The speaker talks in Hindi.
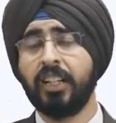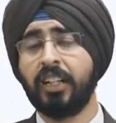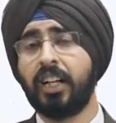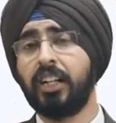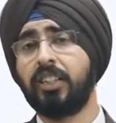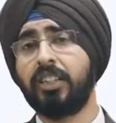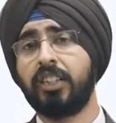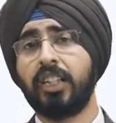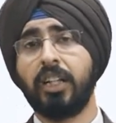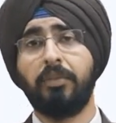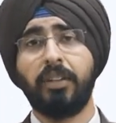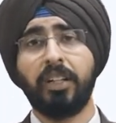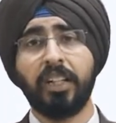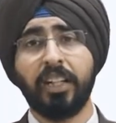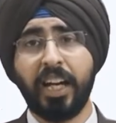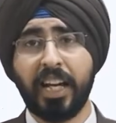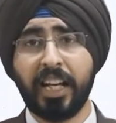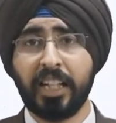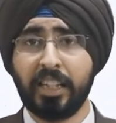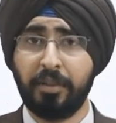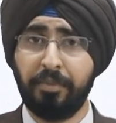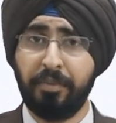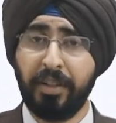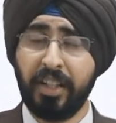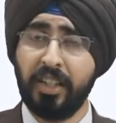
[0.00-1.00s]
कस्टमर का
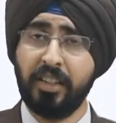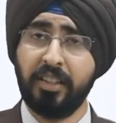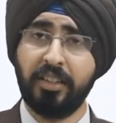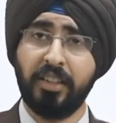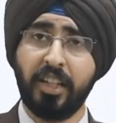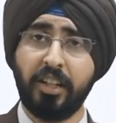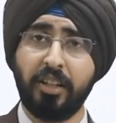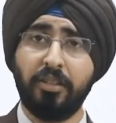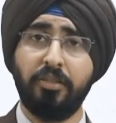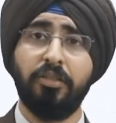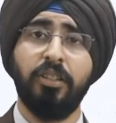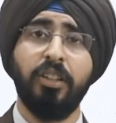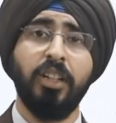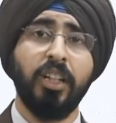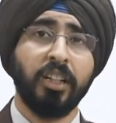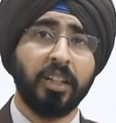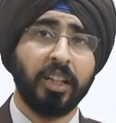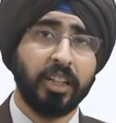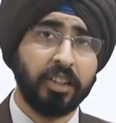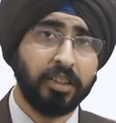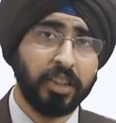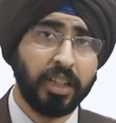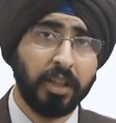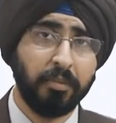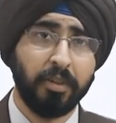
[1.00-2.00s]
एक्सपीरियंस देखो
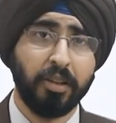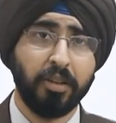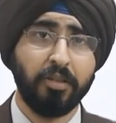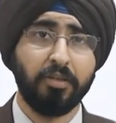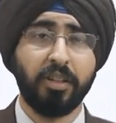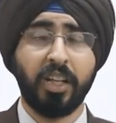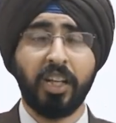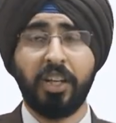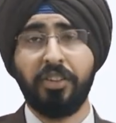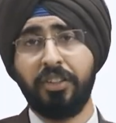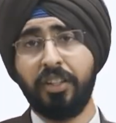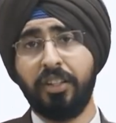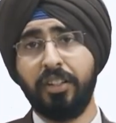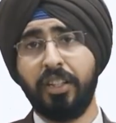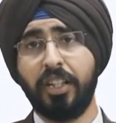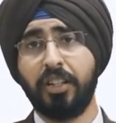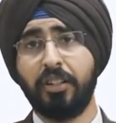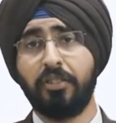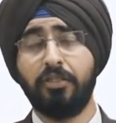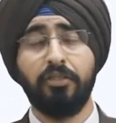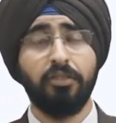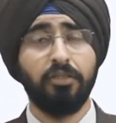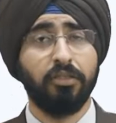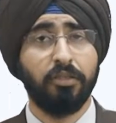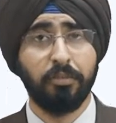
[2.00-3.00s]
कस्टमर रोटेशन
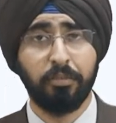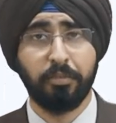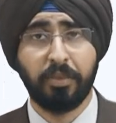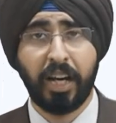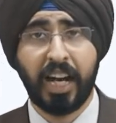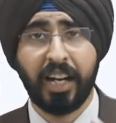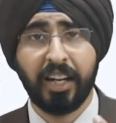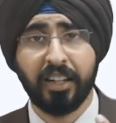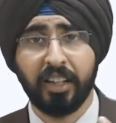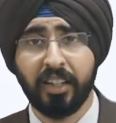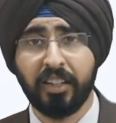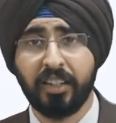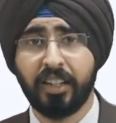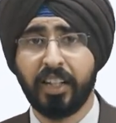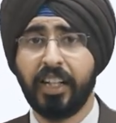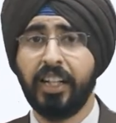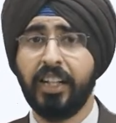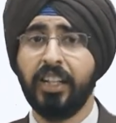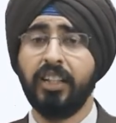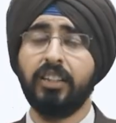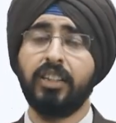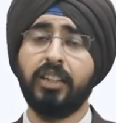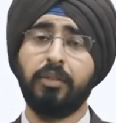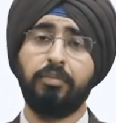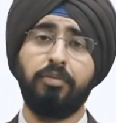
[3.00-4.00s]
देखो ब्रांड का
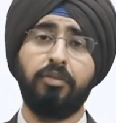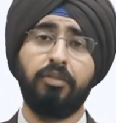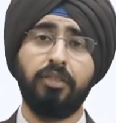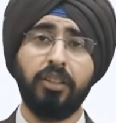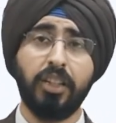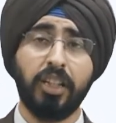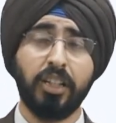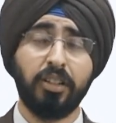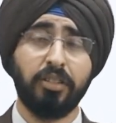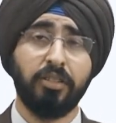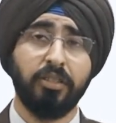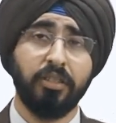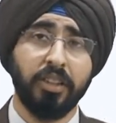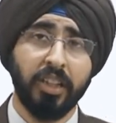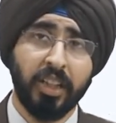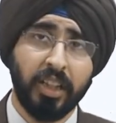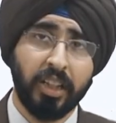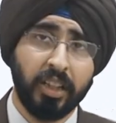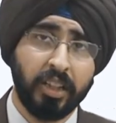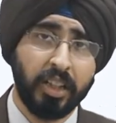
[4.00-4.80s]
ट्रेनिंग सपोर्ट देखो